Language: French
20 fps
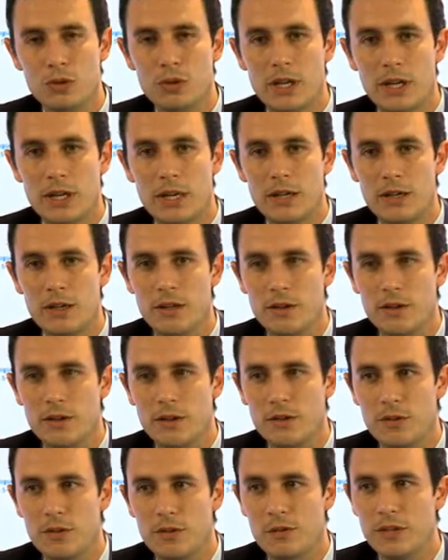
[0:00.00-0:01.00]
de
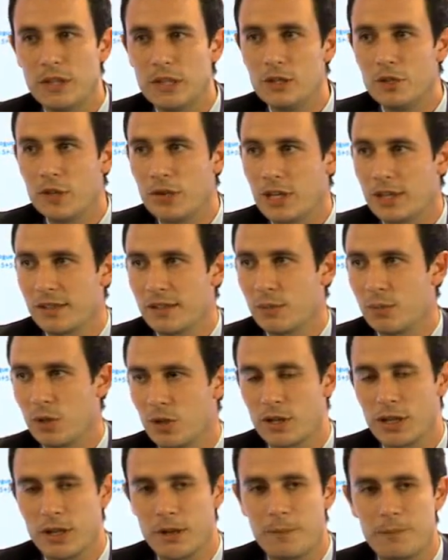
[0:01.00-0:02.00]
la ville de
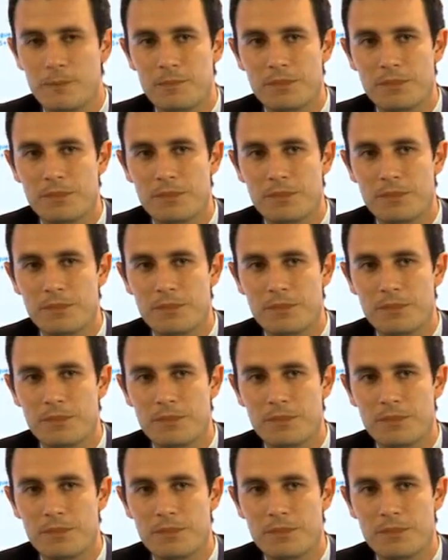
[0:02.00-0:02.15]
Casablanca.